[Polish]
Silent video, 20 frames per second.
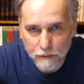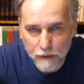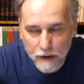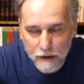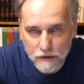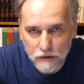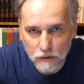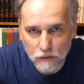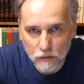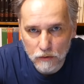
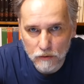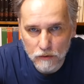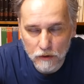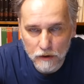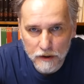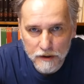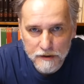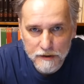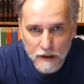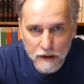bardzo trudno
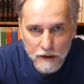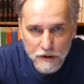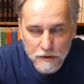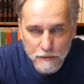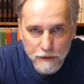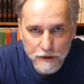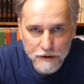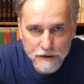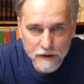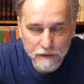jest znaleźć
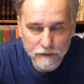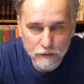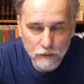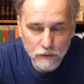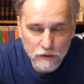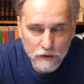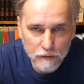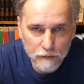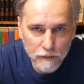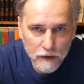miejsca, w
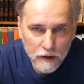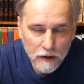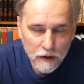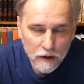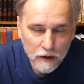którym